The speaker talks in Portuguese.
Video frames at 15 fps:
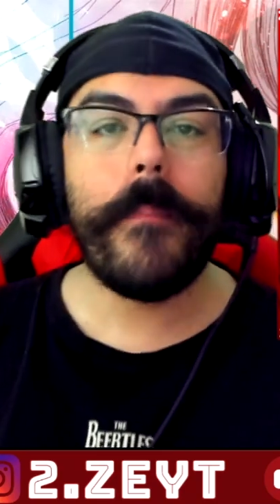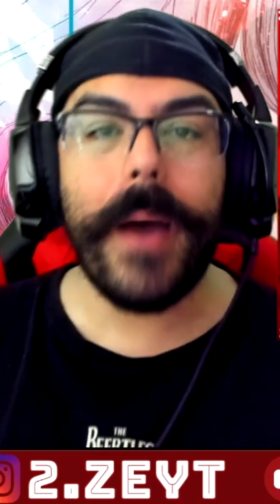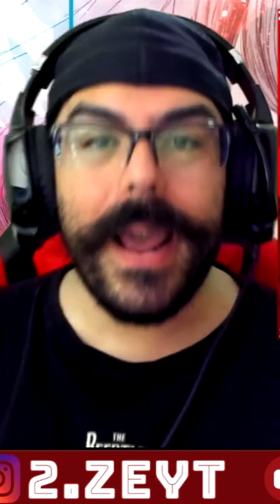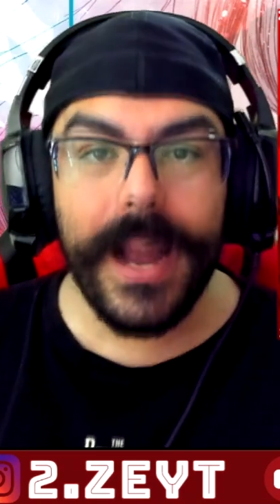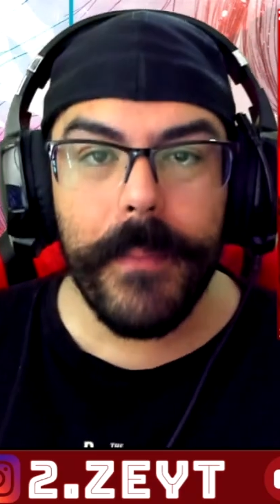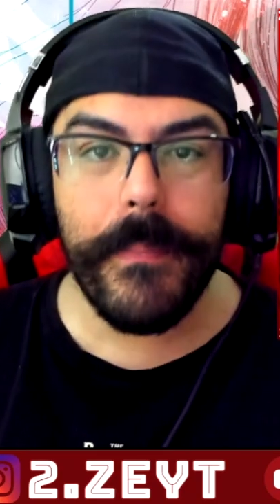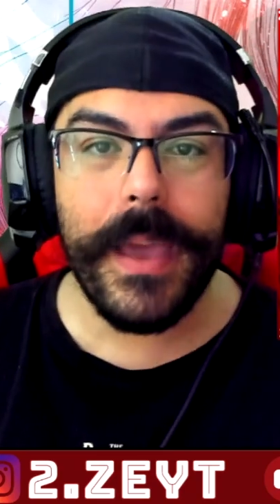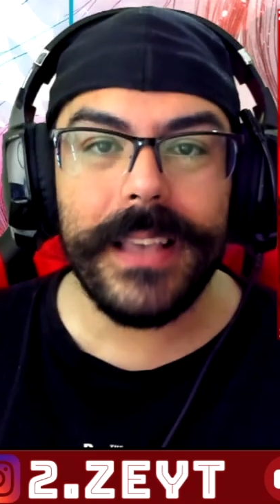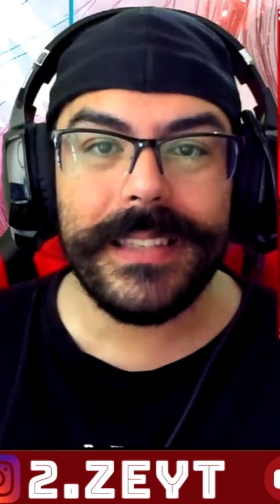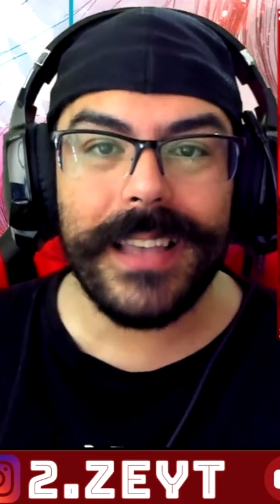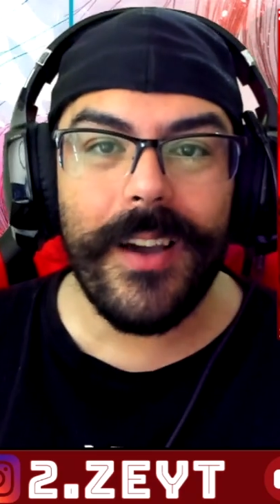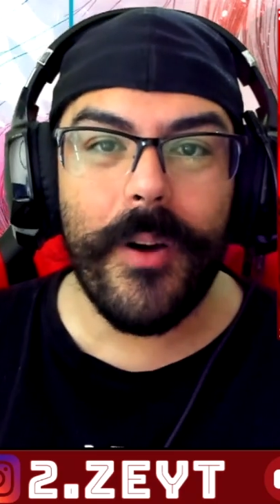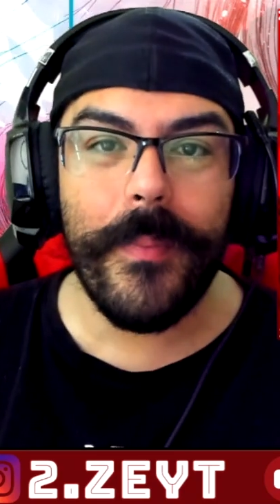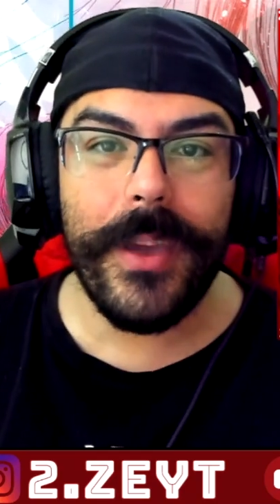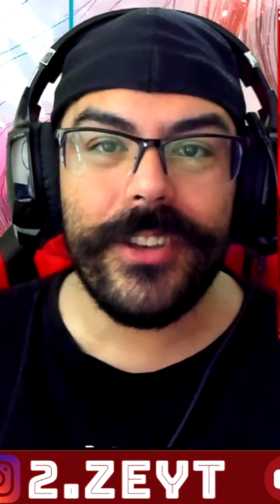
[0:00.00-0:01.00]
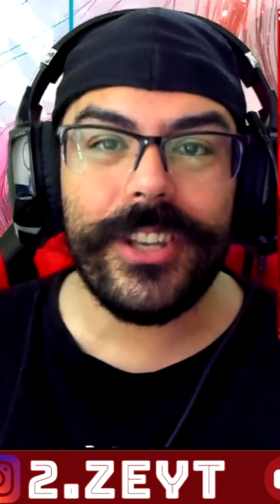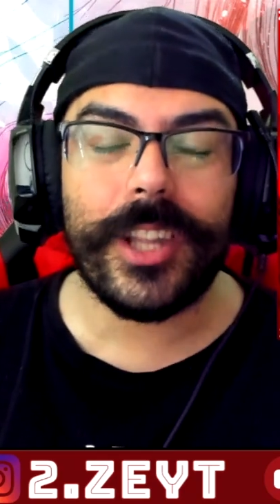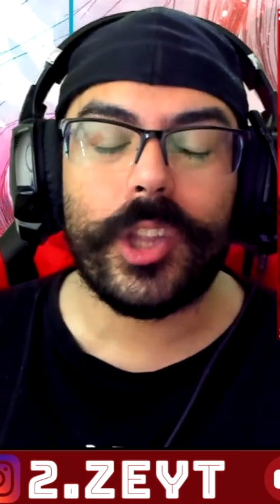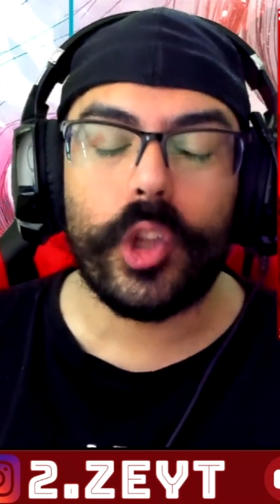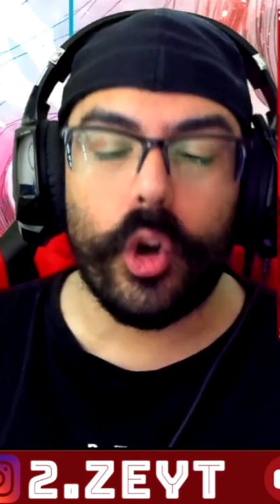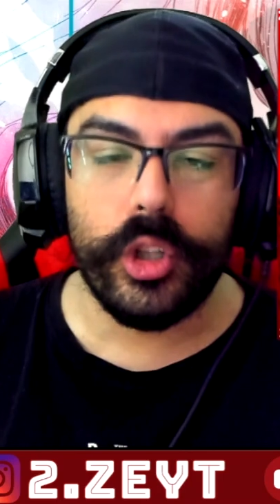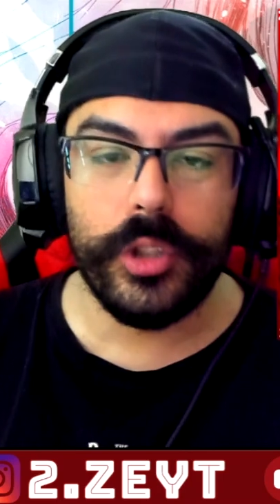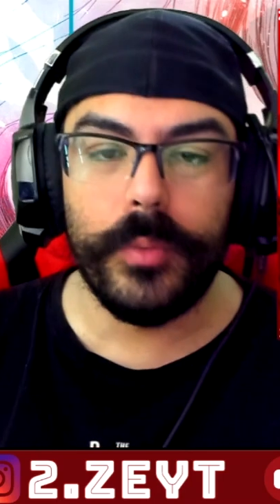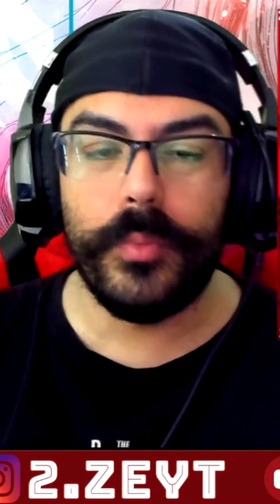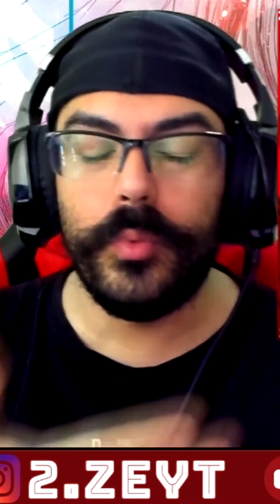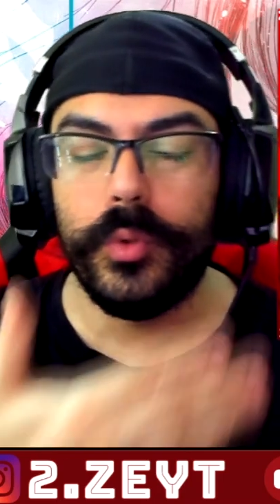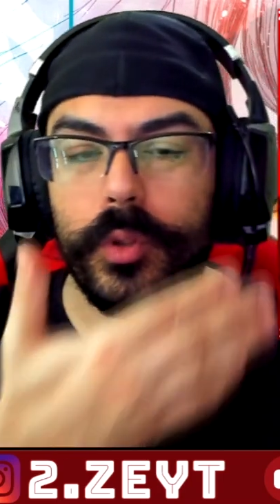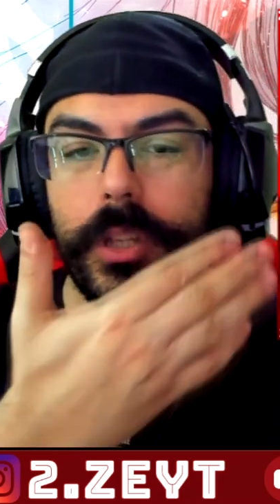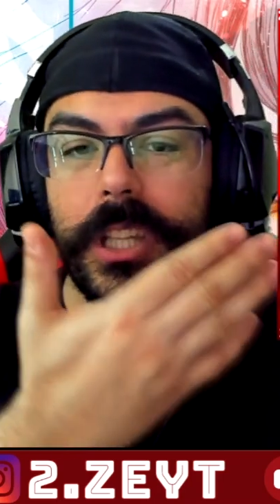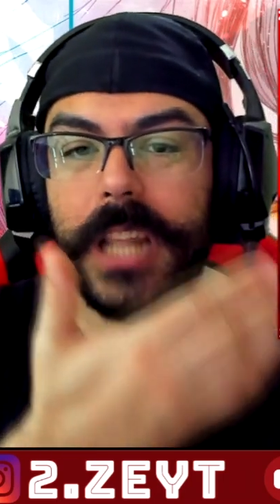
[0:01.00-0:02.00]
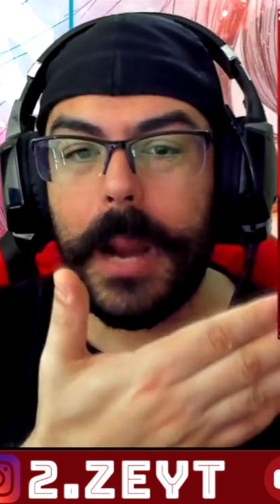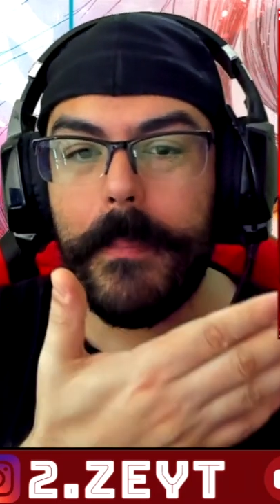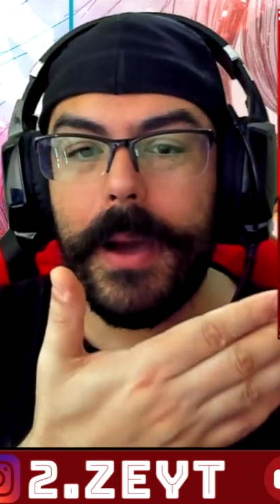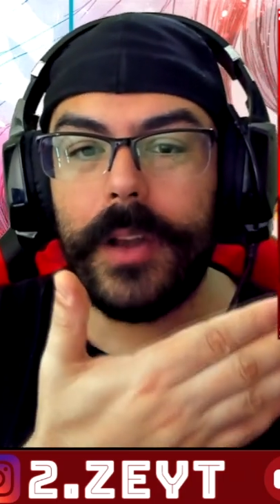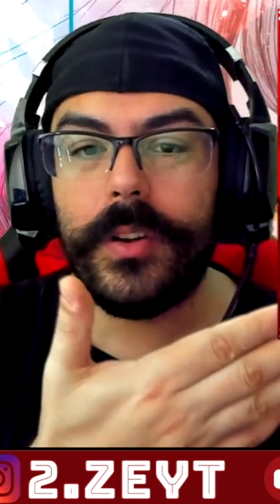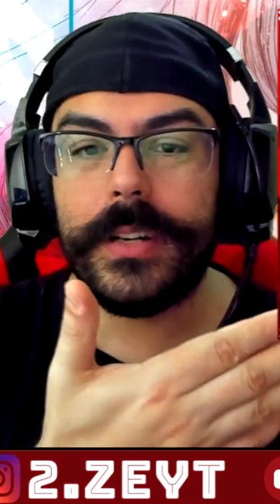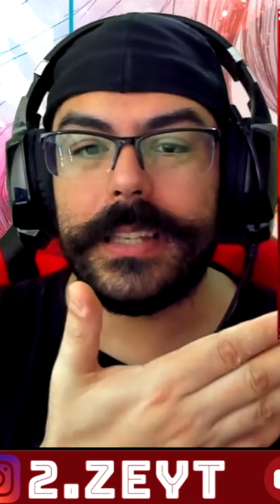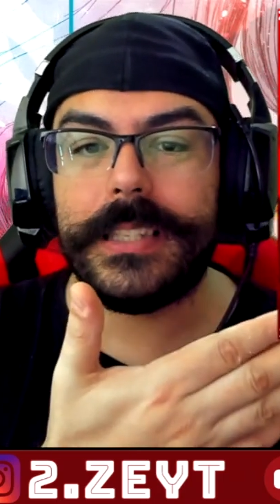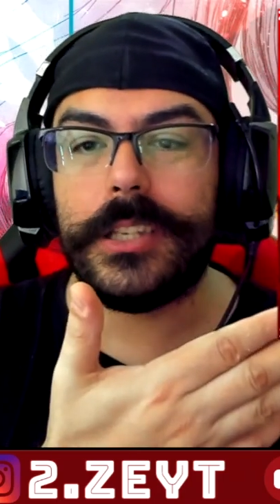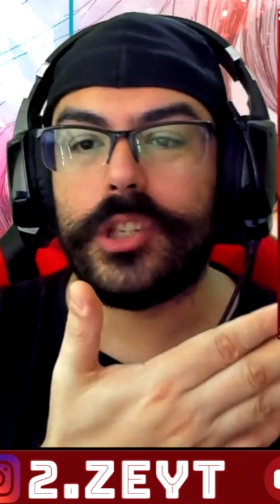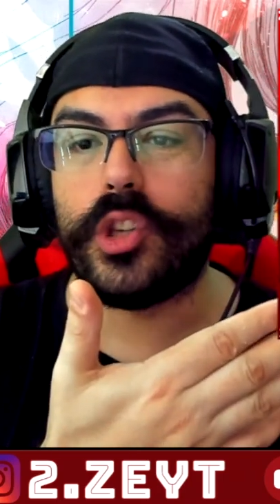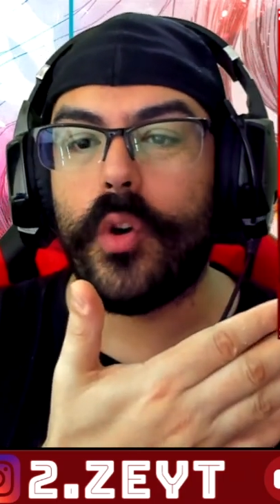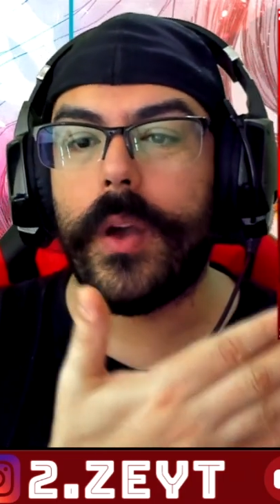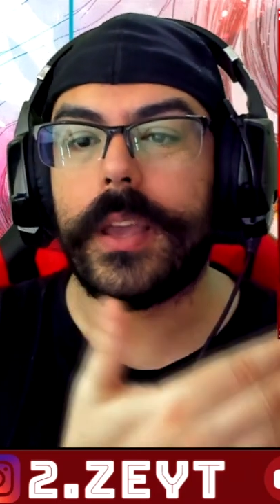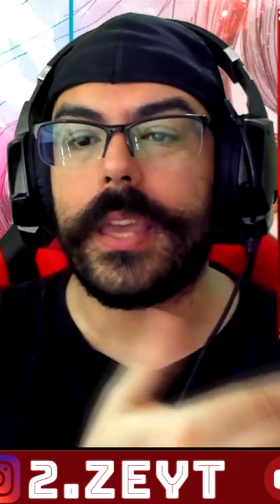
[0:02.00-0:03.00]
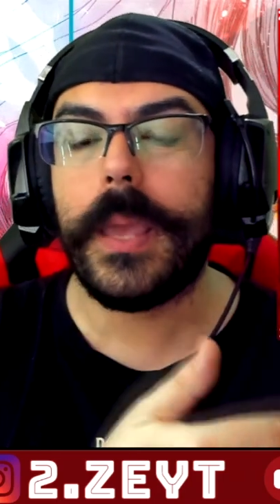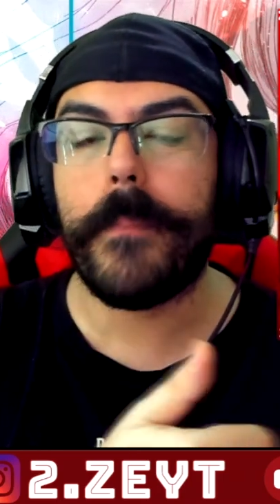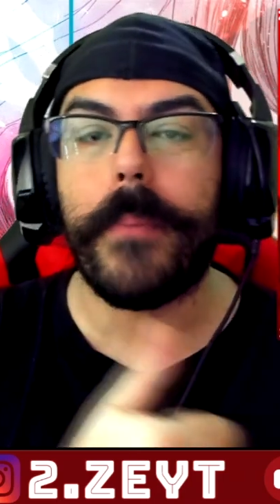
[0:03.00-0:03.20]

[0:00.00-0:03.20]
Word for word: Parabéns realmente a todo mundo que trabalhou nesse som aqui.